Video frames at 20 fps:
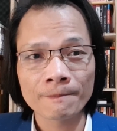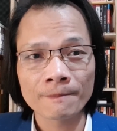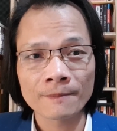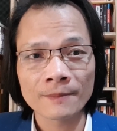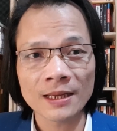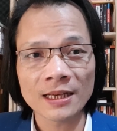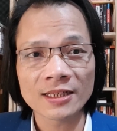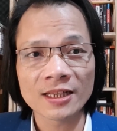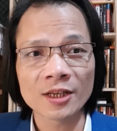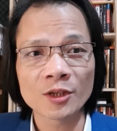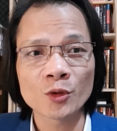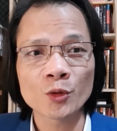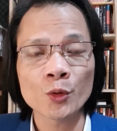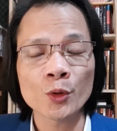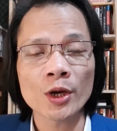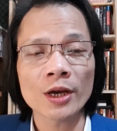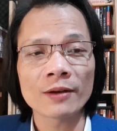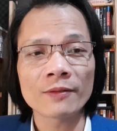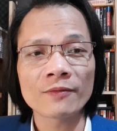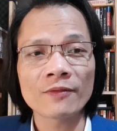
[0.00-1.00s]
để dịch
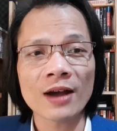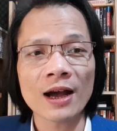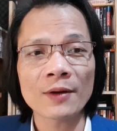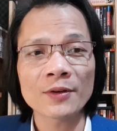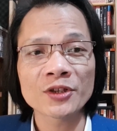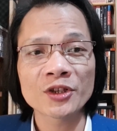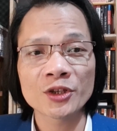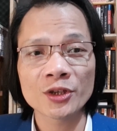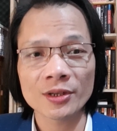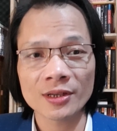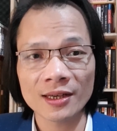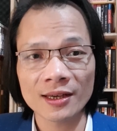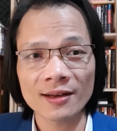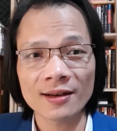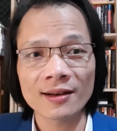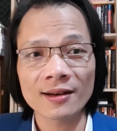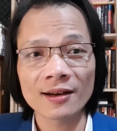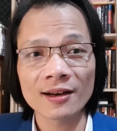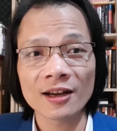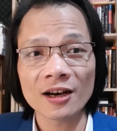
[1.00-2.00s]
chuyển vào sự kiện
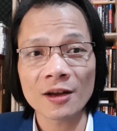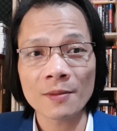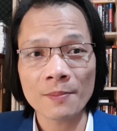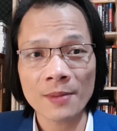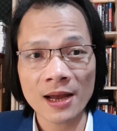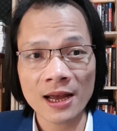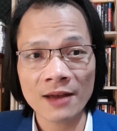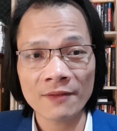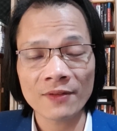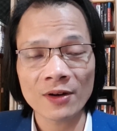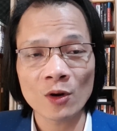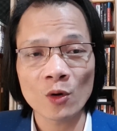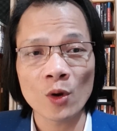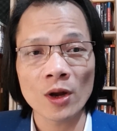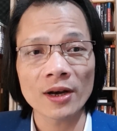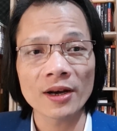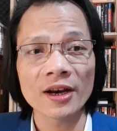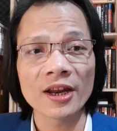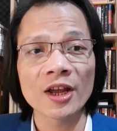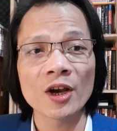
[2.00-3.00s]
drama và
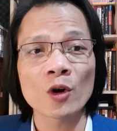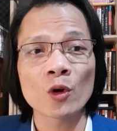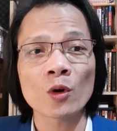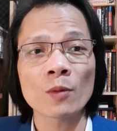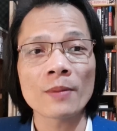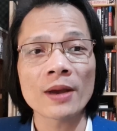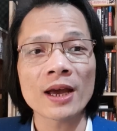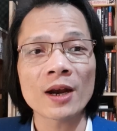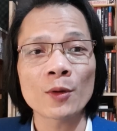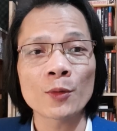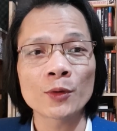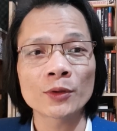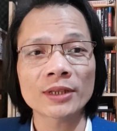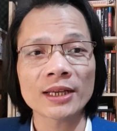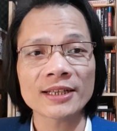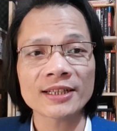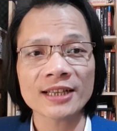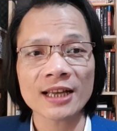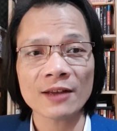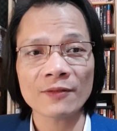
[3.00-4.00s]
luận điệu của bè lũ
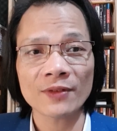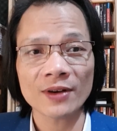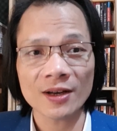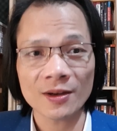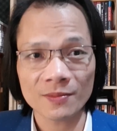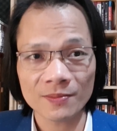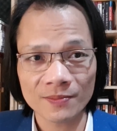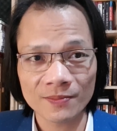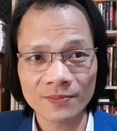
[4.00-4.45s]
tay sai phản động,